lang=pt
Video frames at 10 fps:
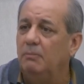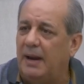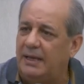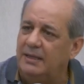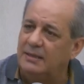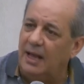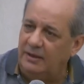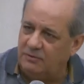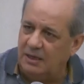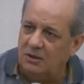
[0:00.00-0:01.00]
para quitar
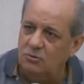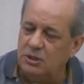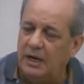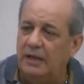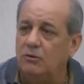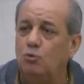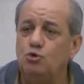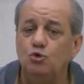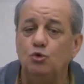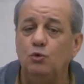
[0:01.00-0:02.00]
esse cartão de crédito a é
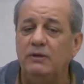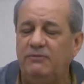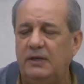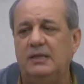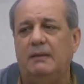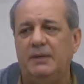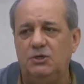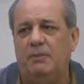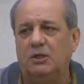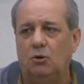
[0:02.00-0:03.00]
um juro
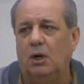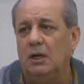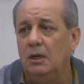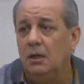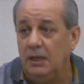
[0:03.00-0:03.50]
infinitamente menor,